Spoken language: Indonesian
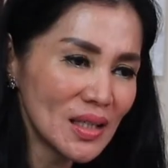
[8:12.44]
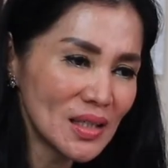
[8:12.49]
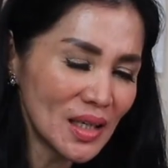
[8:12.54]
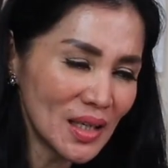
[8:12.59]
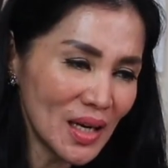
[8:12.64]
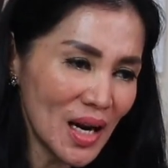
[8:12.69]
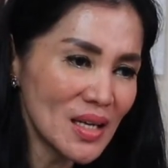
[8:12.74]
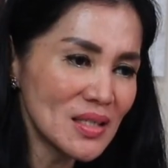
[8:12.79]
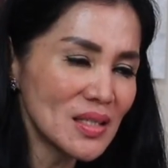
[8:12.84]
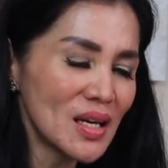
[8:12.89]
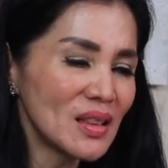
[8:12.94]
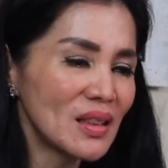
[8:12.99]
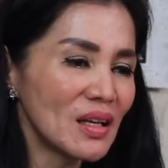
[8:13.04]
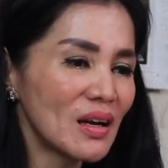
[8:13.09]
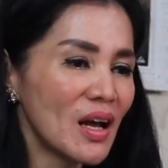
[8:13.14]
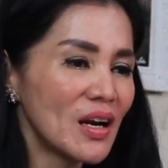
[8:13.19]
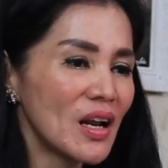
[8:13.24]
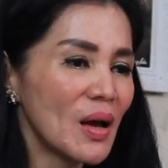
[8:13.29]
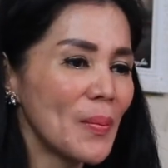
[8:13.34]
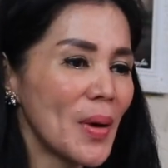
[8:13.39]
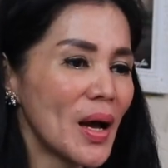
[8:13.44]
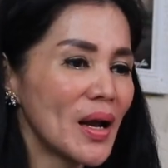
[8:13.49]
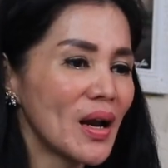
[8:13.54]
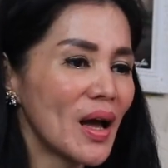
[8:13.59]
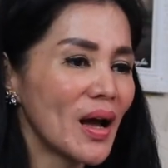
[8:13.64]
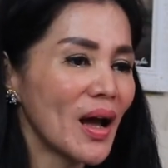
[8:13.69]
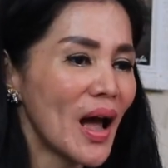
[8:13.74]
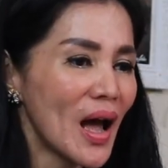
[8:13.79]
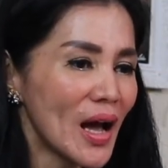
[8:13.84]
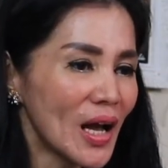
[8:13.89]
kekerasan terhadap
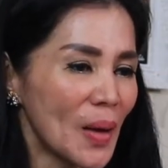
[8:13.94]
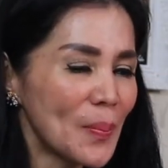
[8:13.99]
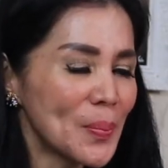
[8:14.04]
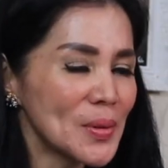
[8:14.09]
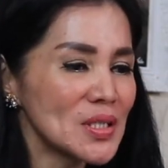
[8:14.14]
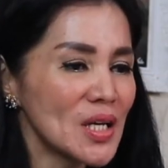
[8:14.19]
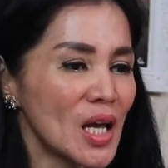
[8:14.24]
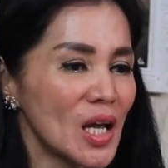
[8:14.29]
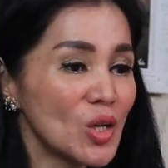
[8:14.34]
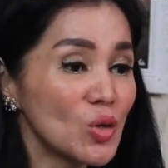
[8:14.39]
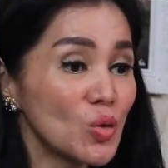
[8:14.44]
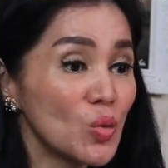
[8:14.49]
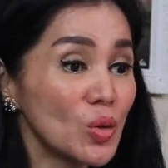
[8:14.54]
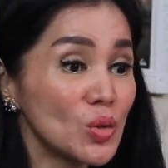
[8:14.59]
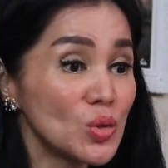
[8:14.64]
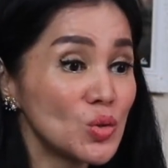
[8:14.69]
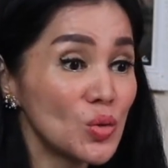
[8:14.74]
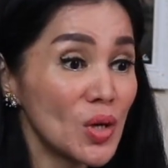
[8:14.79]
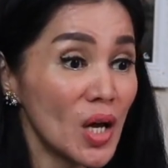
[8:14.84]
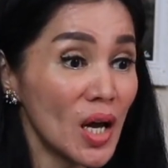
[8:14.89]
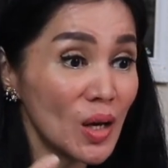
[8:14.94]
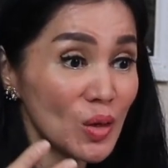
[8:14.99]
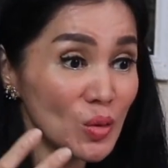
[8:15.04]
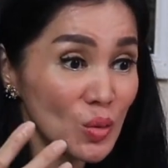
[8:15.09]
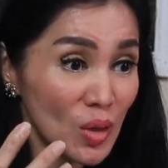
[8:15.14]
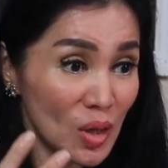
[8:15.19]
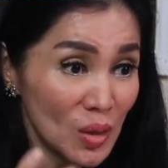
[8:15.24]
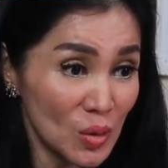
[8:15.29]
anak, angka percaya juga